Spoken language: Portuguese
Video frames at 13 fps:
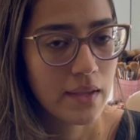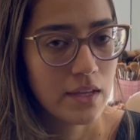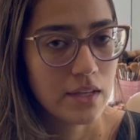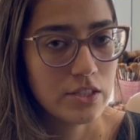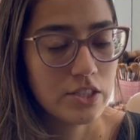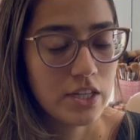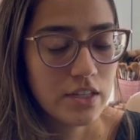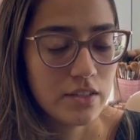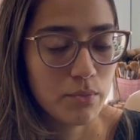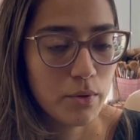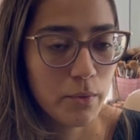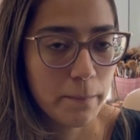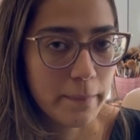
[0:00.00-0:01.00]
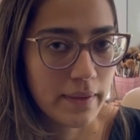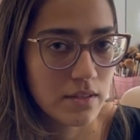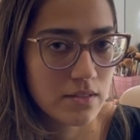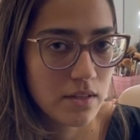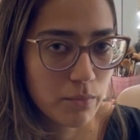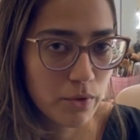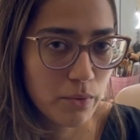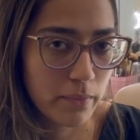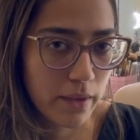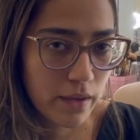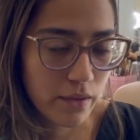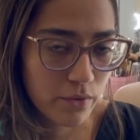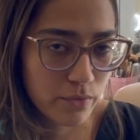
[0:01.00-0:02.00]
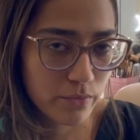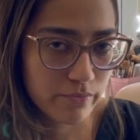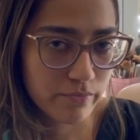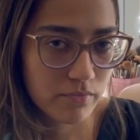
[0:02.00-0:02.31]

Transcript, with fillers: Gente, meu Pix é meu e-mail,